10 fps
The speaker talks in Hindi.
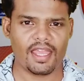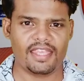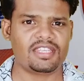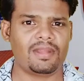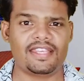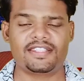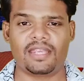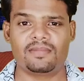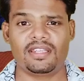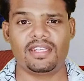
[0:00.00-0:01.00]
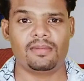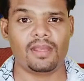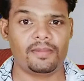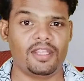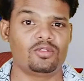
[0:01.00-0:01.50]
इसके बाद है सैमसंग ने भी
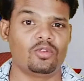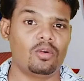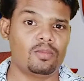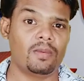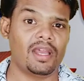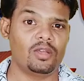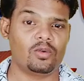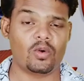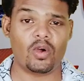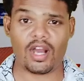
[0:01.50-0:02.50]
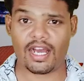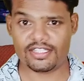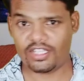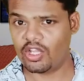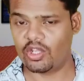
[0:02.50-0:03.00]
अपने दो मोबाइलों को
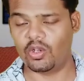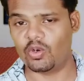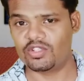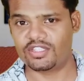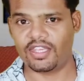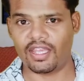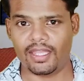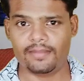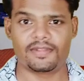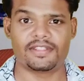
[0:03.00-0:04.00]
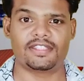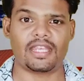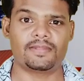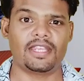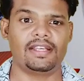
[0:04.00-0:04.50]
आज लॉन्च किया है
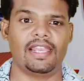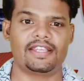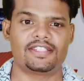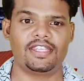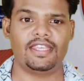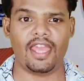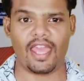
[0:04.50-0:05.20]
सैमसंग गलेक्सी